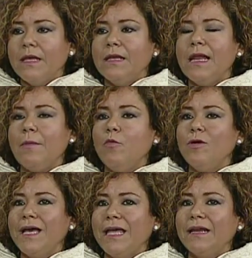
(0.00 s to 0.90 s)
la
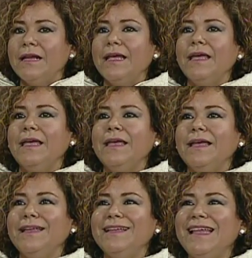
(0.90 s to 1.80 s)
mujer
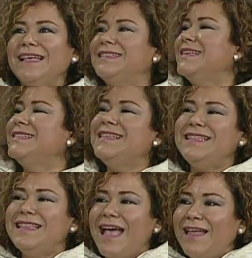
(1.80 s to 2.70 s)
eh,
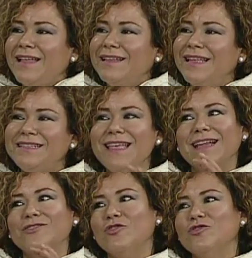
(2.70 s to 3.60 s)
necesita de
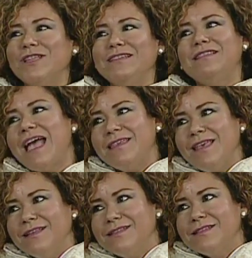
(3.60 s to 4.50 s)
ciertos
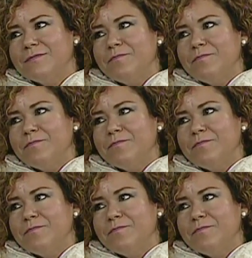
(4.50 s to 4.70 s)
detalles,